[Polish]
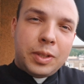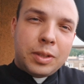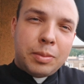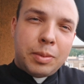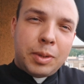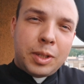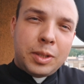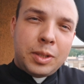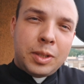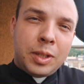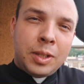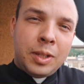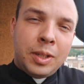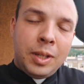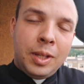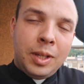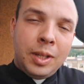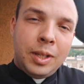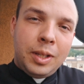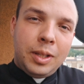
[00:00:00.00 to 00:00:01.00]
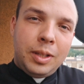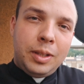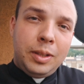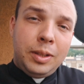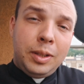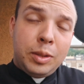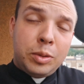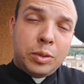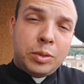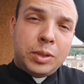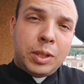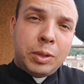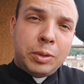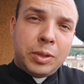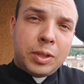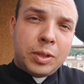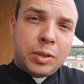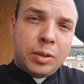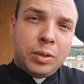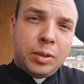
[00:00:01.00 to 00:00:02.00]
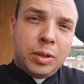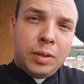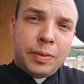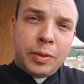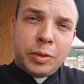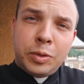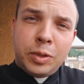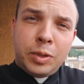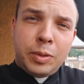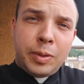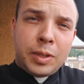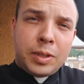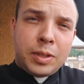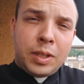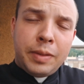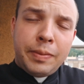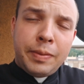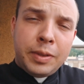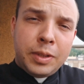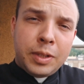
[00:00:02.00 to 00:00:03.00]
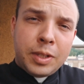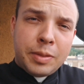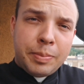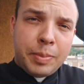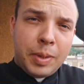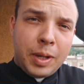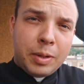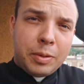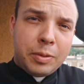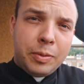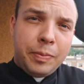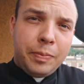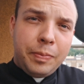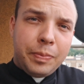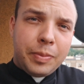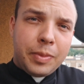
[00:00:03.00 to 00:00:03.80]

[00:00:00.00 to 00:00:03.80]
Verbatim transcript: Zobaczcie, e, Jezus cały czas kontrolował sytuację, nawet dyspał.